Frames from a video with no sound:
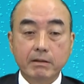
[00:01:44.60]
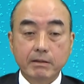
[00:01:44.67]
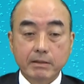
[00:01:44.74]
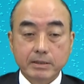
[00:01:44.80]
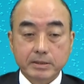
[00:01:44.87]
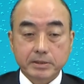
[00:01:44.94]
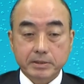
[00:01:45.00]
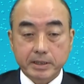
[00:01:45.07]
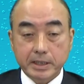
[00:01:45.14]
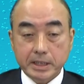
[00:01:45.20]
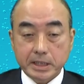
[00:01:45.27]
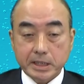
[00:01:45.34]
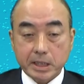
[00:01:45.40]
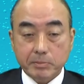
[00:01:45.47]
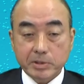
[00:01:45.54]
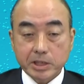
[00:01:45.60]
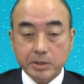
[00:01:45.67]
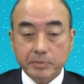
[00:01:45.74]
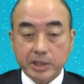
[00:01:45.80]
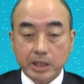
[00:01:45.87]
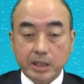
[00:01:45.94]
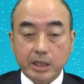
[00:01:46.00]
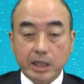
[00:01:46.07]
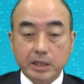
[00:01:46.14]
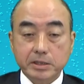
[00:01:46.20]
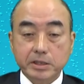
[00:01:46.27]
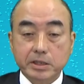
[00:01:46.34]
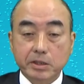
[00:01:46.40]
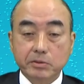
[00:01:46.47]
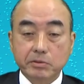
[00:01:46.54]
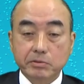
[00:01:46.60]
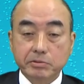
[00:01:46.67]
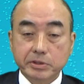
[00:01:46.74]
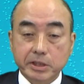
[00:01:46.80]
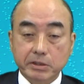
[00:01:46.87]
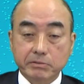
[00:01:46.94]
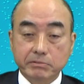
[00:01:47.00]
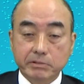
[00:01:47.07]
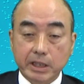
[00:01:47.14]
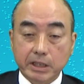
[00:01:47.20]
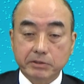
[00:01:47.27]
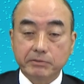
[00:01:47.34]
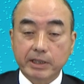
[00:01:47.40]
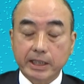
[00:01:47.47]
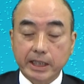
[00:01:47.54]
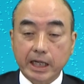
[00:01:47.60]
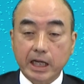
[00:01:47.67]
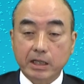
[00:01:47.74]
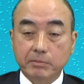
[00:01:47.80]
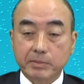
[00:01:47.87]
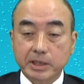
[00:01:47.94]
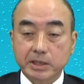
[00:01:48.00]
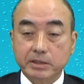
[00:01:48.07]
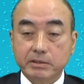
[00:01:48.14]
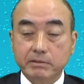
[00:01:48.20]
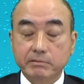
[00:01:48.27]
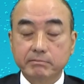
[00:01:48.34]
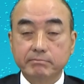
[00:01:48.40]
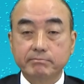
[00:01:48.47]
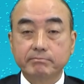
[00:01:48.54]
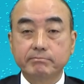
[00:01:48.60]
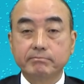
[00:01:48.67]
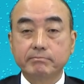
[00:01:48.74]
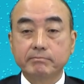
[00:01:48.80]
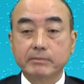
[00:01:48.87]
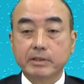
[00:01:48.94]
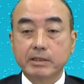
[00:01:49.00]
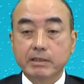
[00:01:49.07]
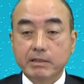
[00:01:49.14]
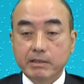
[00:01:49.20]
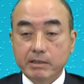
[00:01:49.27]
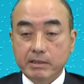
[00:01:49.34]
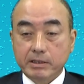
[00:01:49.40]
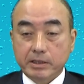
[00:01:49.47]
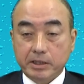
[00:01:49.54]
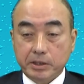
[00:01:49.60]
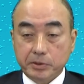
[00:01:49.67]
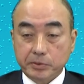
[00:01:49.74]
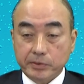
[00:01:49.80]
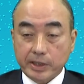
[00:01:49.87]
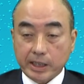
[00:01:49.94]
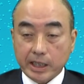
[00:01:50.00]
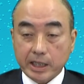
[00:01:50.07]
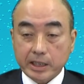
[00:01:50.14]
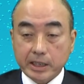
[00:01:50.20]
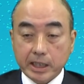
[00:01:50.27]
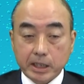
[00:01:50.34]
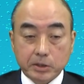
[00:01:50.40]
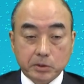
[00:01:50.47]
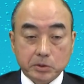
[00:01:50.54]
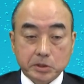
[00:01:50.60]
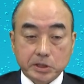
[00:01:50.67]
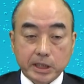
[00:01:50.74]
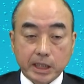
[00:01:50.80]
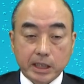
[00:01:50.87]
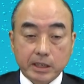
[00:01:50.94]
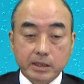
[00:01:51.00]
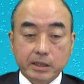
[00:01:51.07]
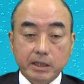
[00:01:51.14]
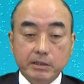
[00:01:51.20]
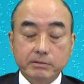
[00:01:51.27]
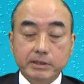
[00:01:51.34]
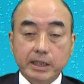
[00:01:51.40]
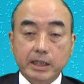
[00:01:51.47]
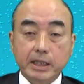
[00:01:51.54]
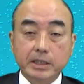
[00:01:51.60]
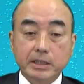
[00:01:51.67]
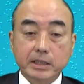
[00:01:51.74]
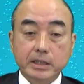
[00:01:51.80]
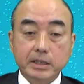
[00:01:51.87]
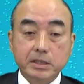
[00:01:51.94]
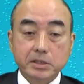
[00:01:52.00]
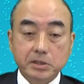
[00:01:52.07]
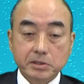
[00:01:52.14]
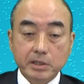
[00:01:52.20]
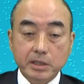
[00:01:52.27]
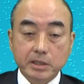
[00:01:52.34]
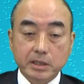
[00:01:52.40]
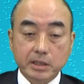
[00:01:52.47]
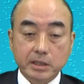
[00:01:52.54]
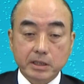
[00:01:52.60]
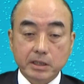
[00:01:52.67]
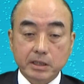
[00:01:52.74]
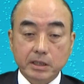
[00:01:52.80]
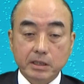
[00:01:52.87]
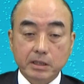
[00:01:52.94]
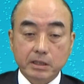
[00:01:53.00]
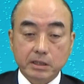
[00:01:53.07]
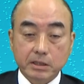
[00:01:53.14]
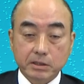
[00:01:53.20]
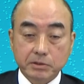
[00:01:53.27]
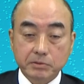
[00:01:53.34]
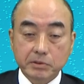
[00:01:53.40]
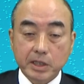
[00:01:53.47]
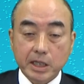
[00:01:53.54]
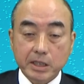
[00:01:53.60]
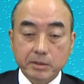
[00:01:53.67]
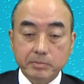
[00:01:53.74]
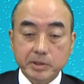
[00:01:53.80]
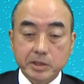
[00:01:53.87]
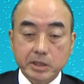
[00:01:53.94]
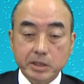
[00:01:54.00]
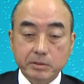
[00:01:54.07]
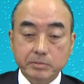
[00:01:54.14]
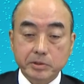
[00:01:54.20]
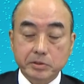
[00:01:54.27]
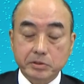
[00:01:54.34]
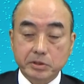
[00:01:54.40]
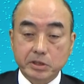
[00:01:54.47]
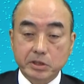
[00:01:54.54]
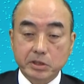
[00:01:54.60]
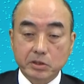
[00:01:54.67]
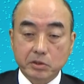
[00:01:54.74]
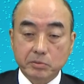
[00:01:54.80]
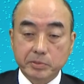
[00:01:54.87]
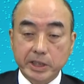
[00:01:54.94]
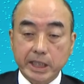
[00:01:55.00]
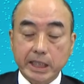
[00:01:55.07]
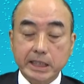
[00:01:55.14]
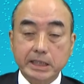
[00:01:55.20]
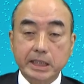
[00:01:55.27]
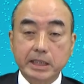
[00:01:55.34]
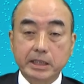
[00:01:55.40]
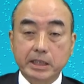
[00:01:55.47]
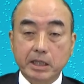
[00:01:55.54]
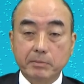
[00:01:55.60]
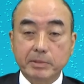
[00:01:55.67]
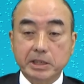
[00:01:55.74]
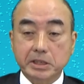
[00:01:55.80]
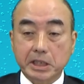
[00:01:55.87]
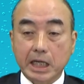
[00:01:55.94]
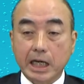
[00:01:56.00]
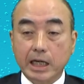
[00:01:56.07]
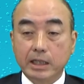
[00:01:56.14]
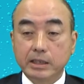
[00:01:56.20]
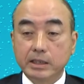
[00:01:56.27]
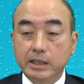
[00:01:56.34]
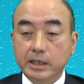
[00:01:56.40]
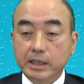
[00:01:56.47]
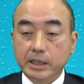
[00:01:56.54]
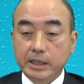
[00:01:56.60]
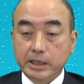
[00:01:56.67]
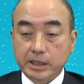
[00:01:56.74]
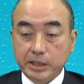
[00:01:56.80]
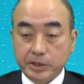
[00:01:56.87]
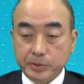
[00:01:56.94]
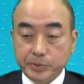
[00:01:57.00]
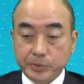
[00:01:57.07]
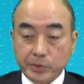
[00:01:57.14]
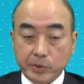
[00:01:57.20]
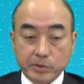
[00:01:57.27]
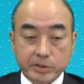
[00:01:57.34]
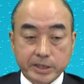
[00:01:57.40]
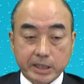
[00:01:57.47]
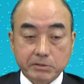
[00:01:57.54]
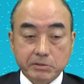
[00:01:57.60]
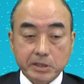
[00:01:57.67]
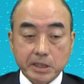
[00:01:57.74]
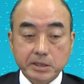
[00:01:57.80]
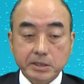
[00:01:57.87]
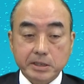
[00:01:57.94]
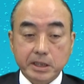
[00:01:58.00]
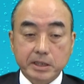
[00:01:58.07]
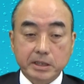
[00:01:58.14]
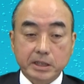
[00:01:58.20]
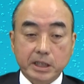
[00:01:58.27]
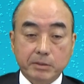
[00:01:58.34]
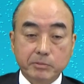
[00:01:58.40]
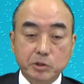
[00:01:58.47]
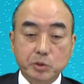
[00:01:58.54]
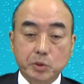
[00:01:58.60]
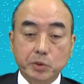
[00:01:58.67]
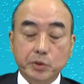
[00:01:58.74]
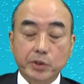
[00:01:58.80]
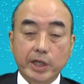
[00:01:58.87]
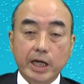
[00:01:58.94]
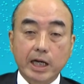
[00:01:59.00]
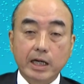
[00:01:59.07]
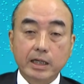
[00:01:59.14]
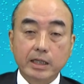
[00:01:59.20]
次に様々な感染を防ぐ役割があります皮膚は外界とつながっているだけに常に有害微生物に脅かされていますが皮膚を弱酸性に保つことや